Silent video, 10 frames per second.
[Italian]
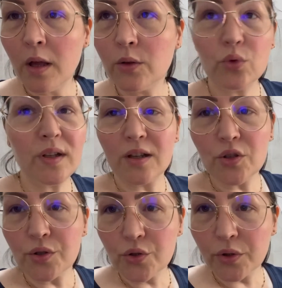tutti gli
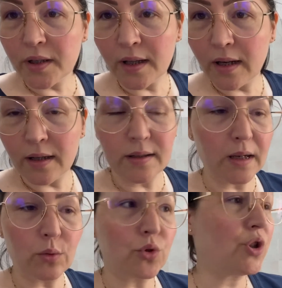accessori della,
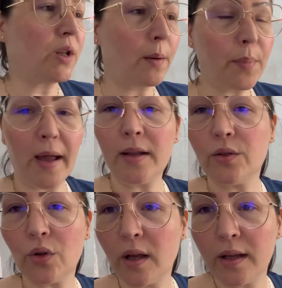della cucina,
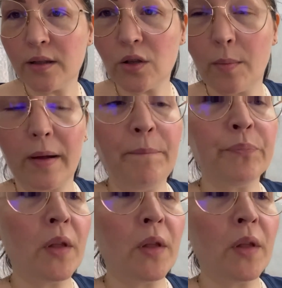pentole, insomma.